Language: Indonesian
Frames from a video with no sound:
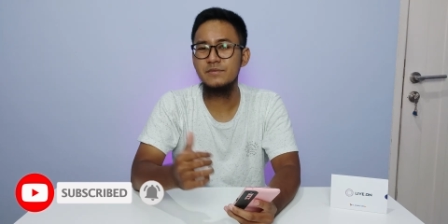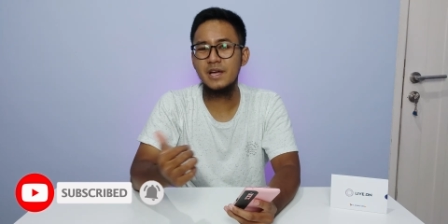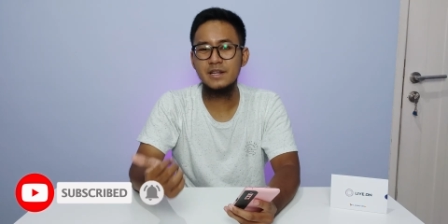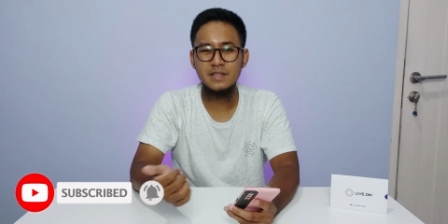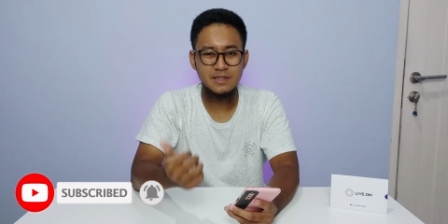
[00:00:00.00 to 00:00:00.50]

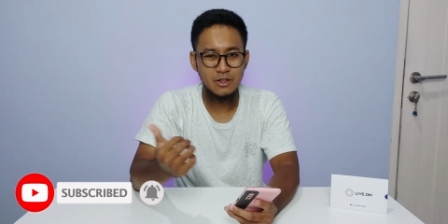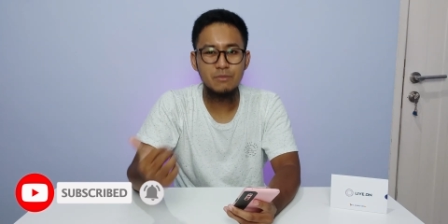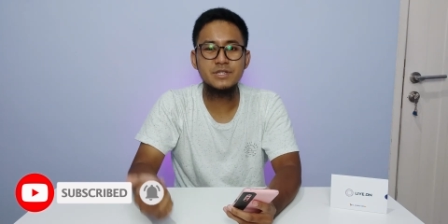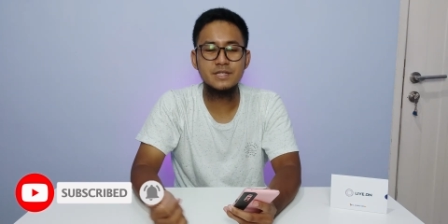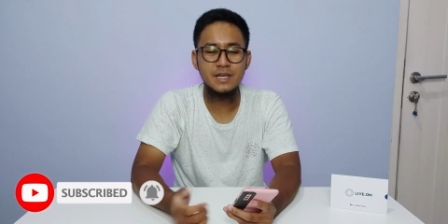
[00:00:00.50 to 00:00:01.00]
Karena
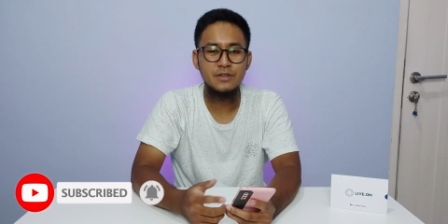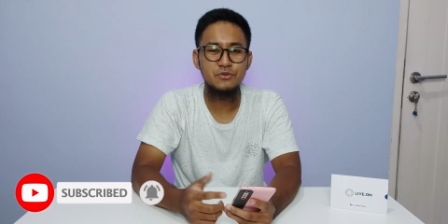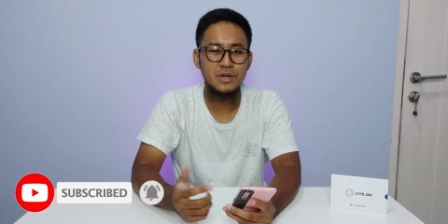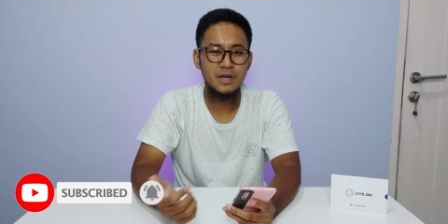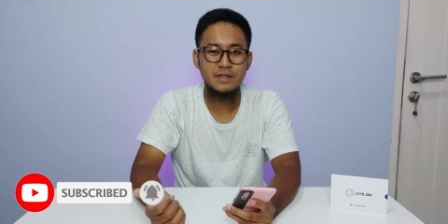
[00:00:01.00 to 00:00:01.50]
Telkomsel saya
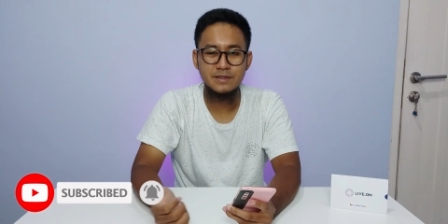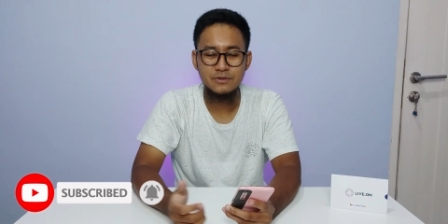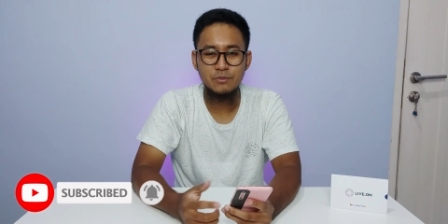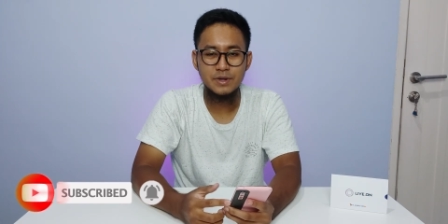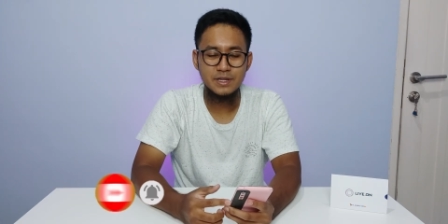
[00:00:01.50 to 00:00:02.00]
juga
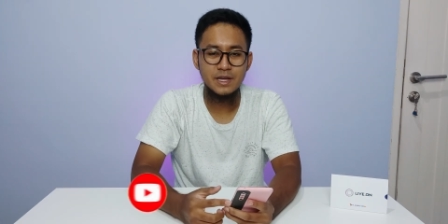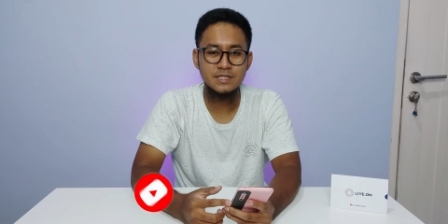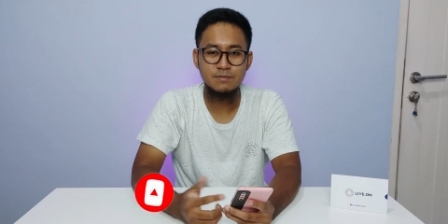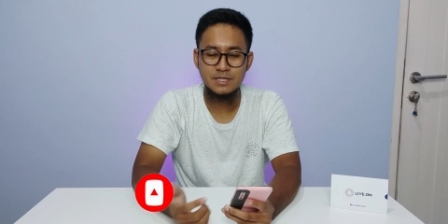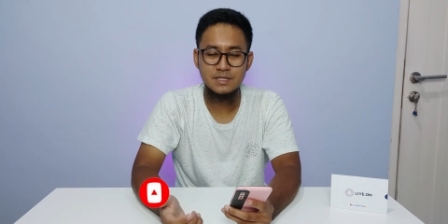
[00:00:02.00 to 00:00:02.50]
nomornya
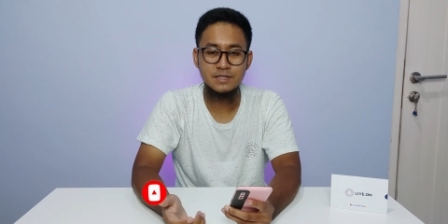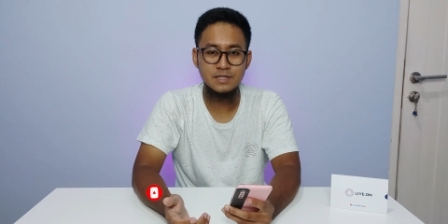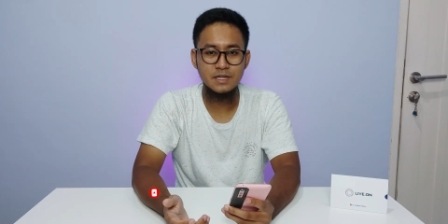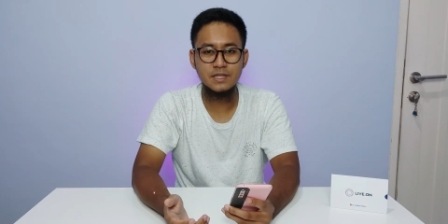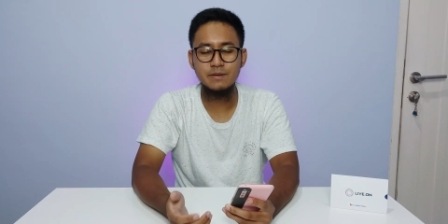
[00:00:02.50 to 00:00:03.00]
11
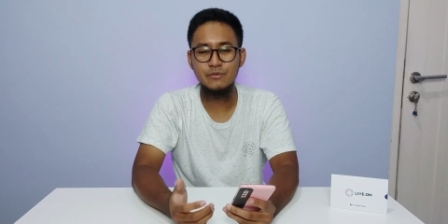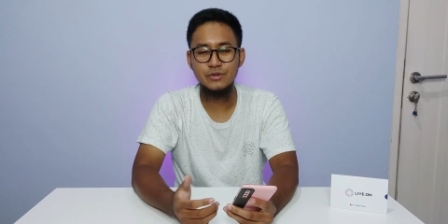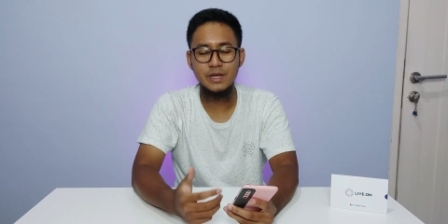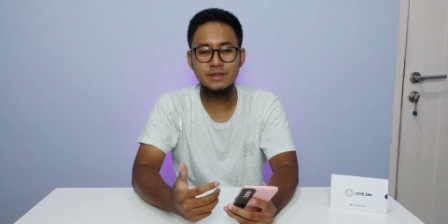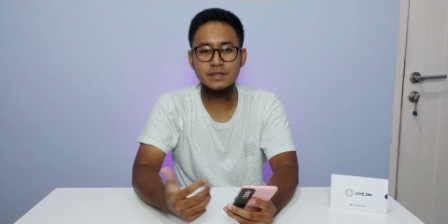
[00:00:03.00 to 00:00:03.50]
digit,
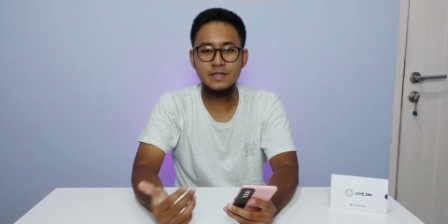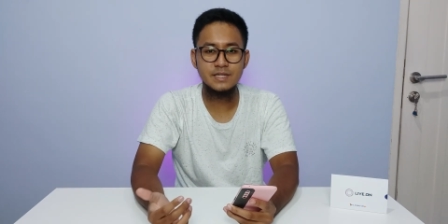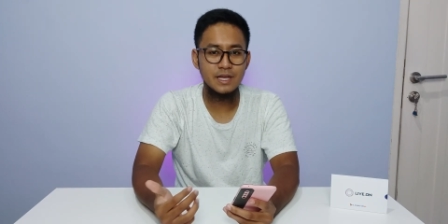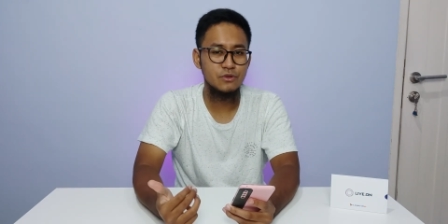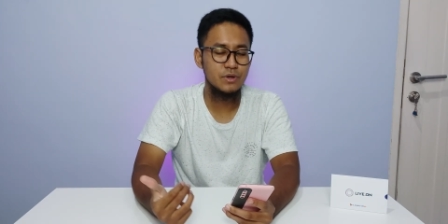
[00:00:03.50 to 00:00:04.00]
kemudian tri
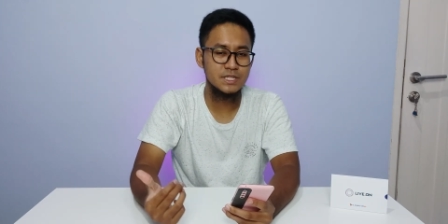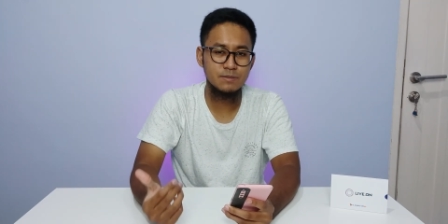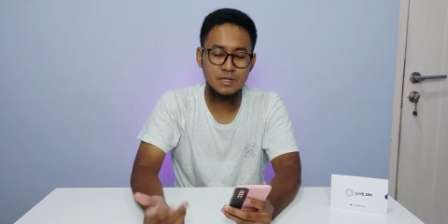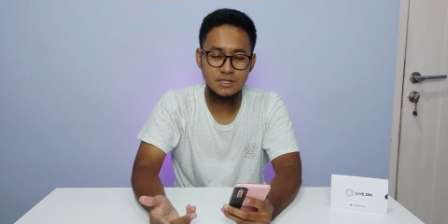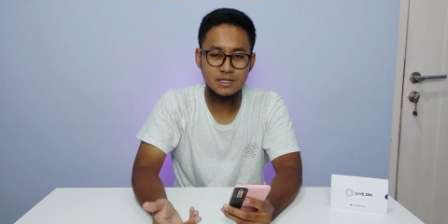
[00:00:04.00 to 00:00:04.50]
saya juga
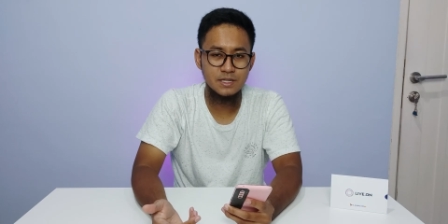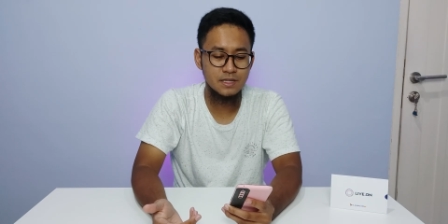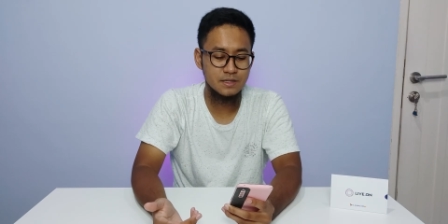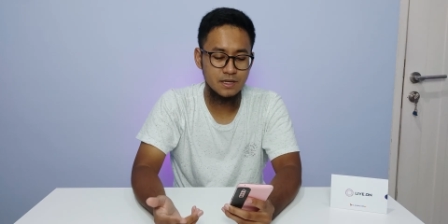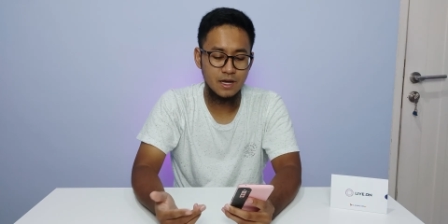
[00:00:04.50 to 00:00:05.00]
11
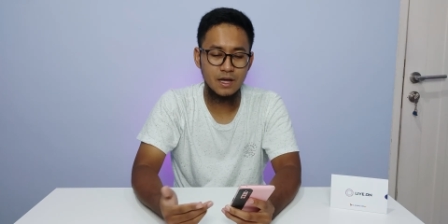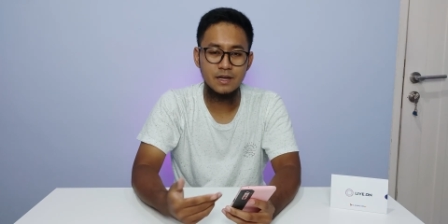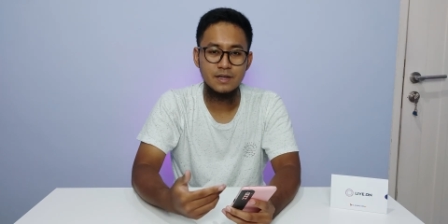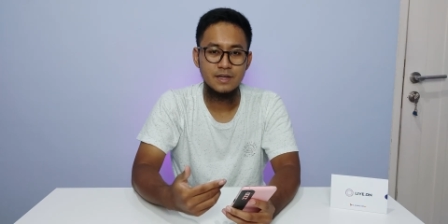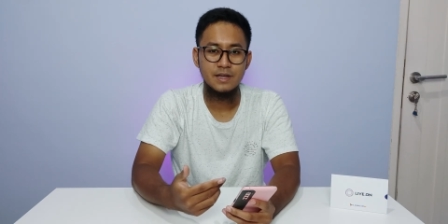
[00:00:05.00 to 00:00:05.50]
digit,
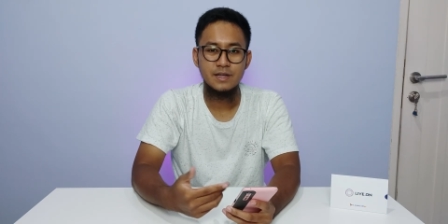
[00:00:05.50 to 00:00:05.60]
ya